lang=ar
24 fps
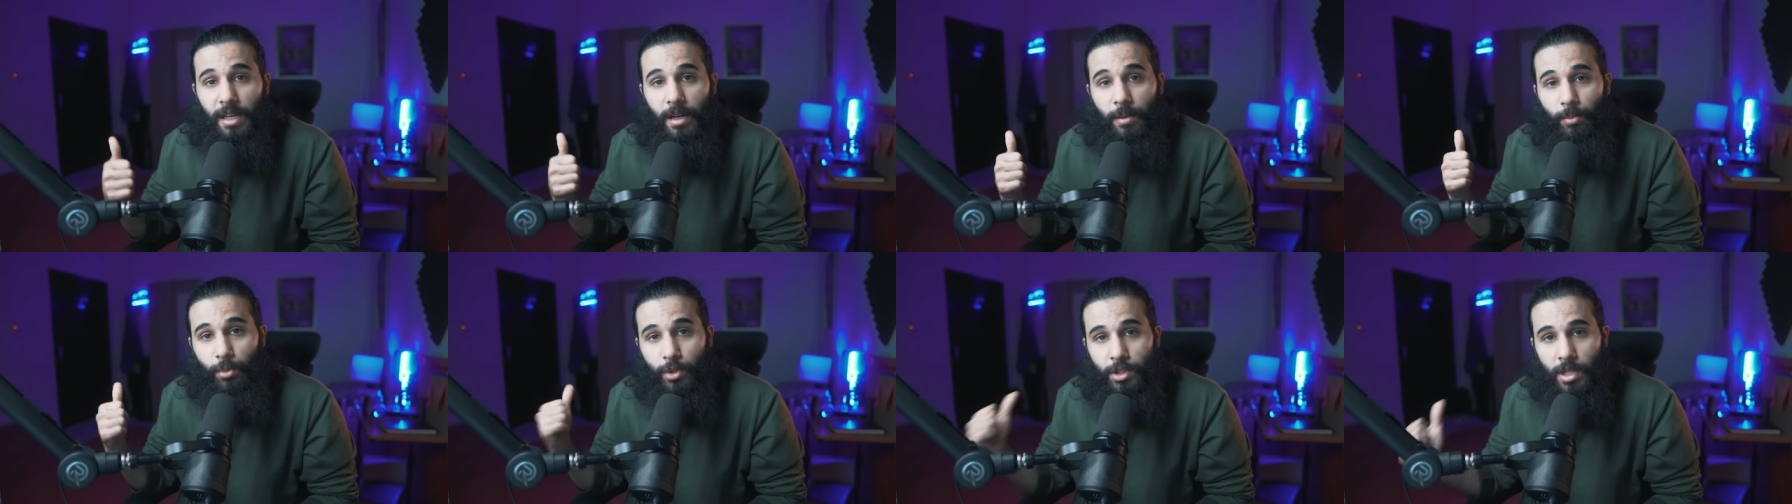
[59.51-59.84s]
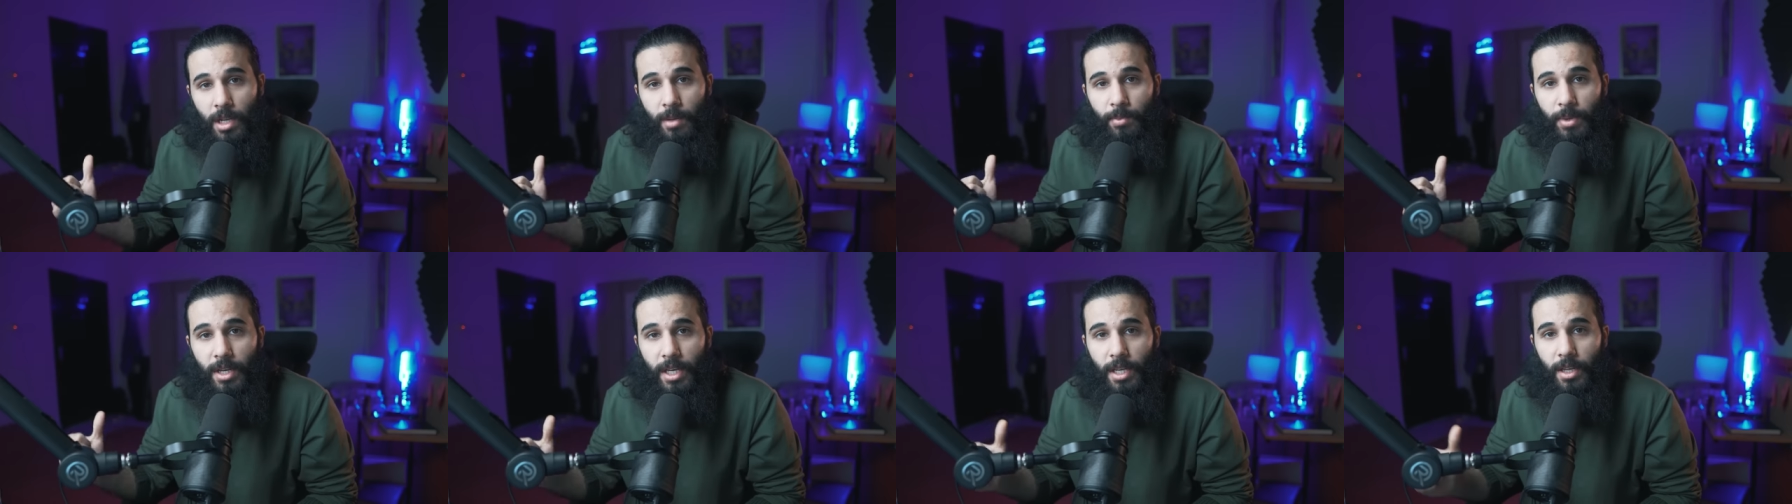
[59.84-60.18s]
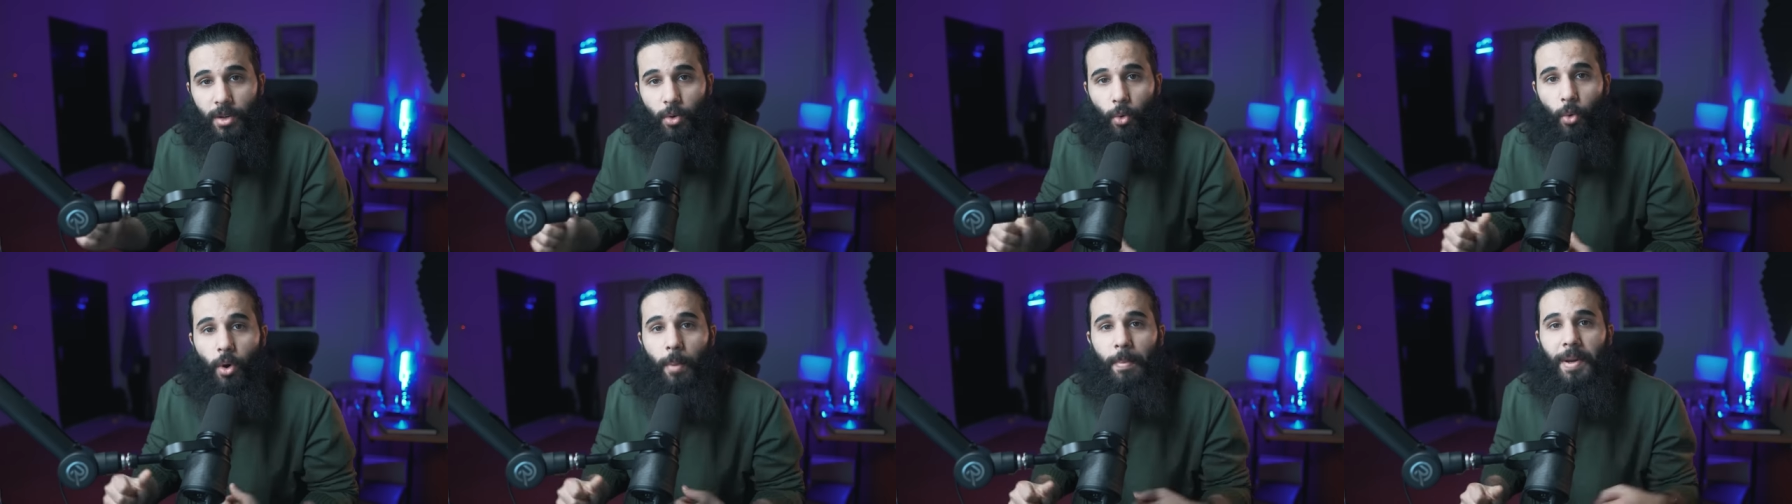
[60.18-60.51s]

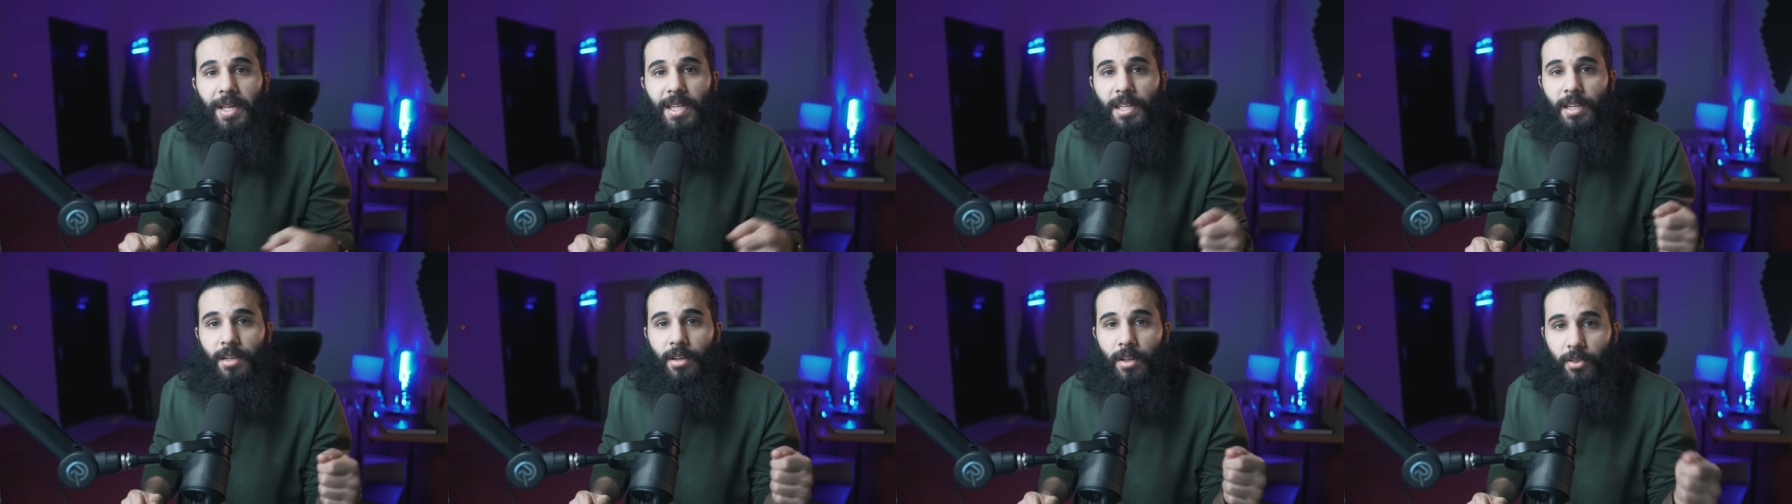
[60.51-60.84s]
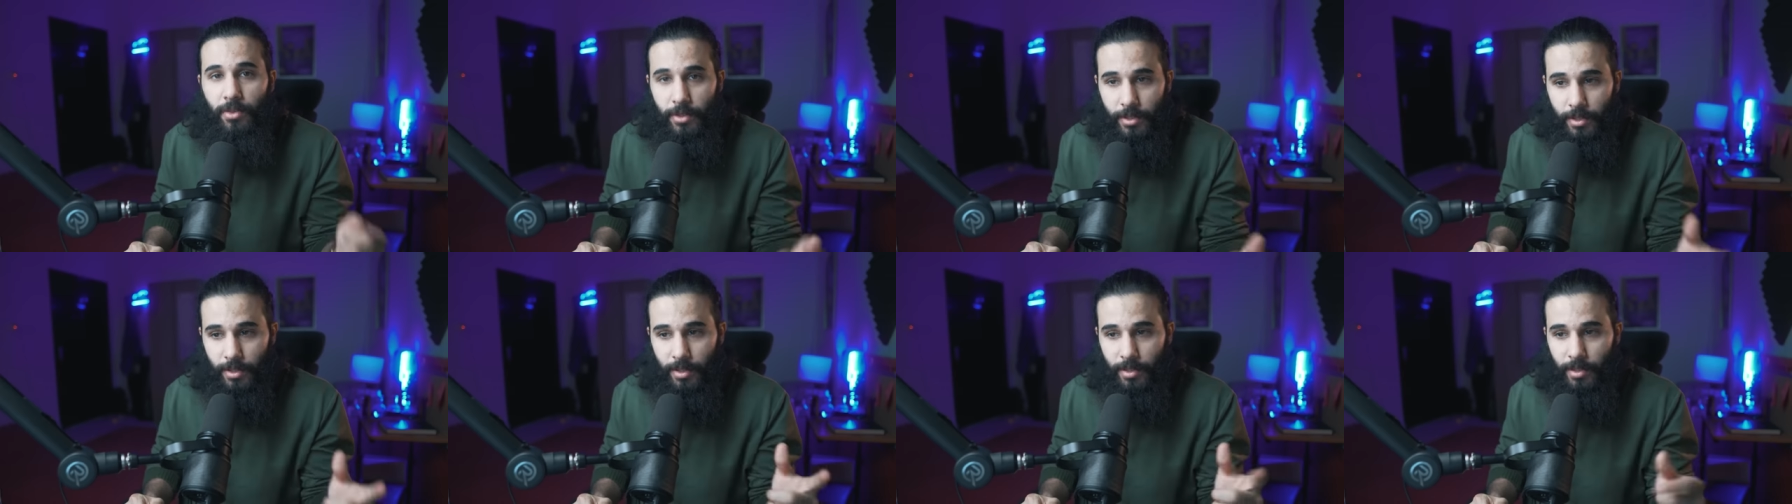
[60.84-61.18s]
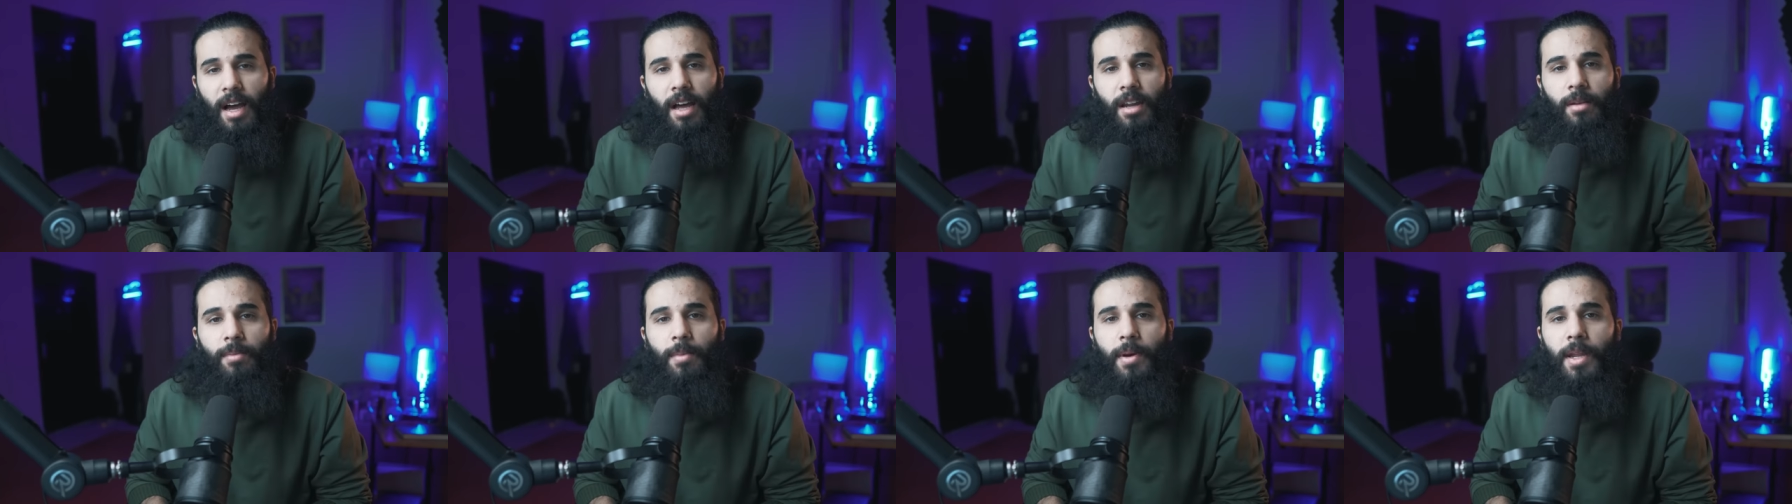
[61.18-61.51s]
المسلمين وبني النظير
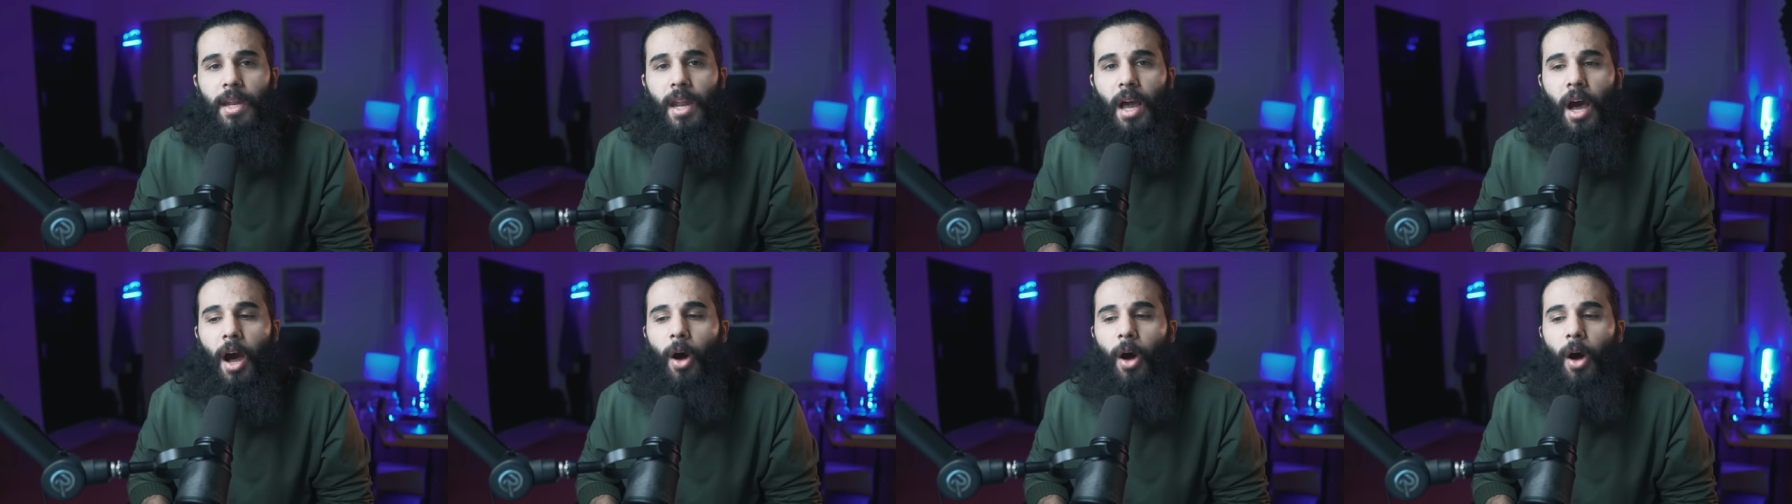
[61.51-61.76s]
كان من